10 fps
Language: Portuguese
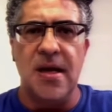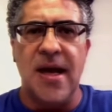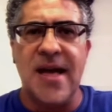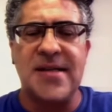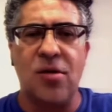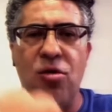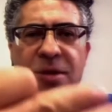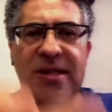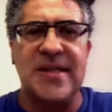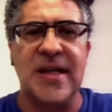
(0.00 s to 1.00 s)
Essa
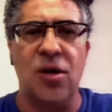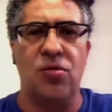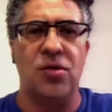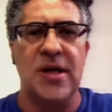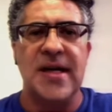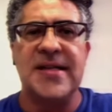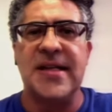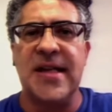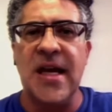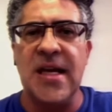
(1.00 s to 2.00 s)
comissão, se
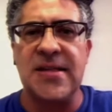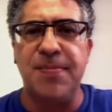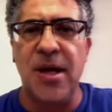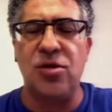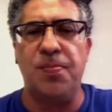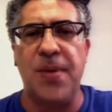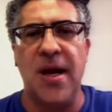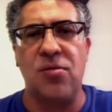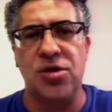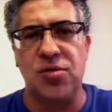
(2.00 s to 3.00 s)
tem respeito pela
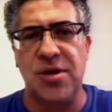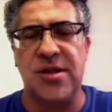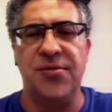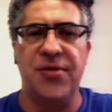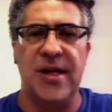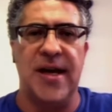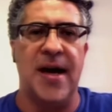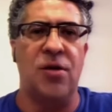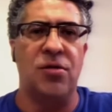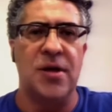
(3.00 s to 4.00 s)
Constituição
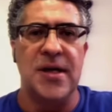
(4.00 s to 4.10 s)
Federal,